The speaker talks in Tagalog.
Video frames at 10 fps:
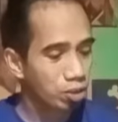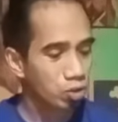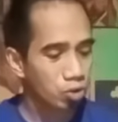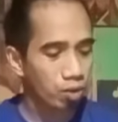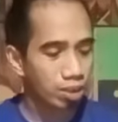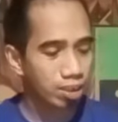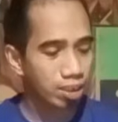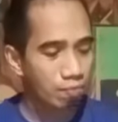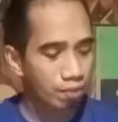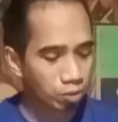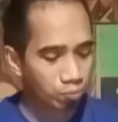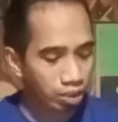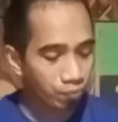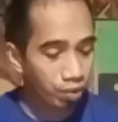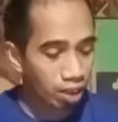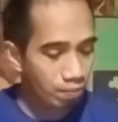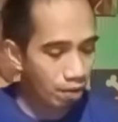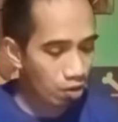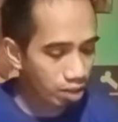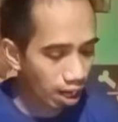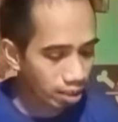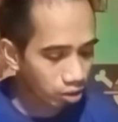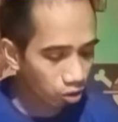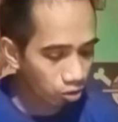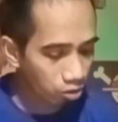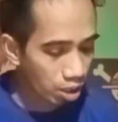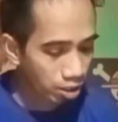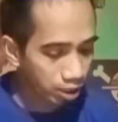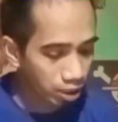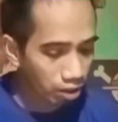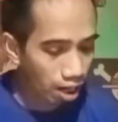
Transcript: 22-27 split. Meron tayo ditong 13